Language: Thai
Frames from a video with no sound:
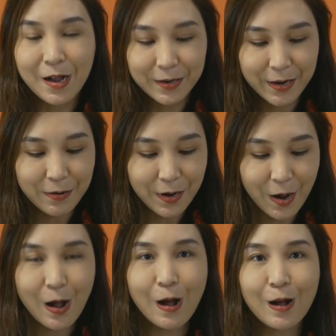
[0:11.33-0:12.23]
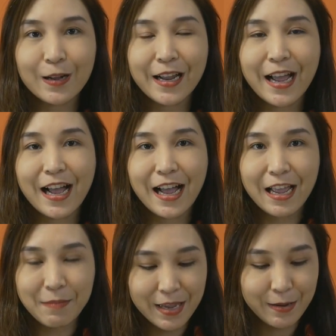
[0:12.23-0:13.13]
เดี๋ยวรอนะคะให้
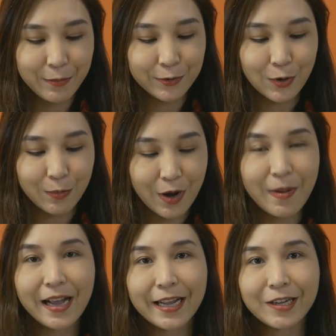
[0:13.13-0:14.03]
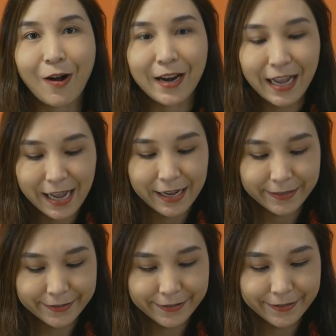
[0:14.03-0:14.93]
มีผู้ชมเข้ามากันก่อนนะคะ
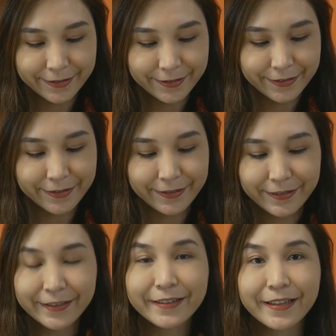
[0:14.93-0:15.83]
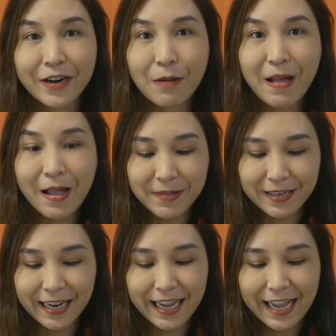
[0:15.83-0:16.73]
เดี๋ยวรอแป๊บหนึ่ง
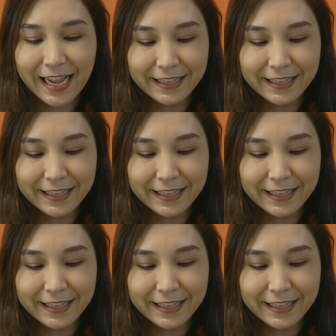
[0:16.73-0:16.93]
นะคะ